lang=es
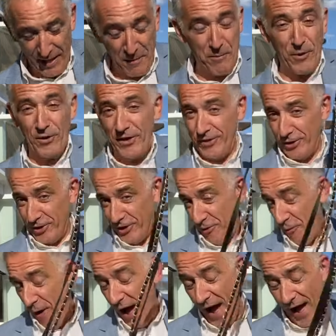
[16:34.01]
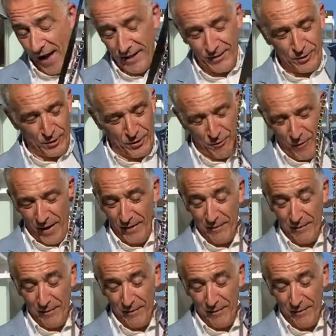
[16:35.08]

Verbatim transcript: Por dentro es igual, todo igual,